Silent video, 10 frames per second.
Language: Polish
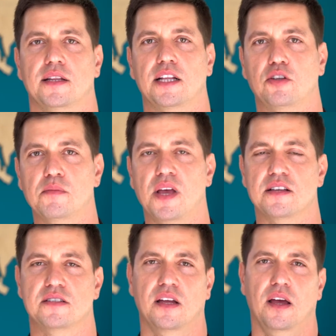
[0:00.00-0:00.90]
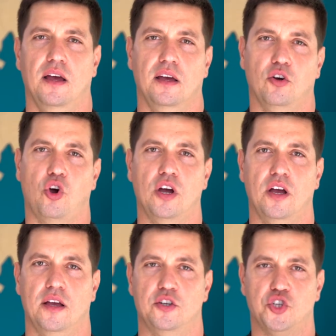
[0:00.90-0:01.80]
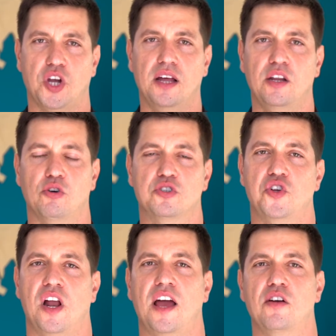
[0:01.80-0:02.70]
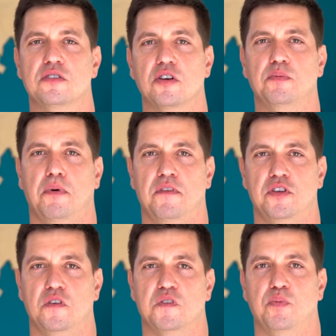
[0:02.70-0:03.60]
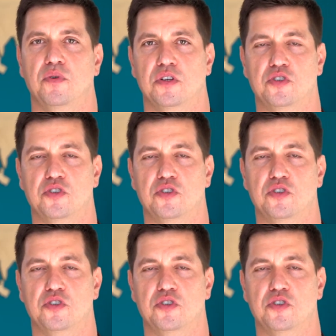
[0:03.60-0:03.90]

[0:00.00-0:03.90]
Natomiast E, ściany oddzielające od powierzchni wspólnych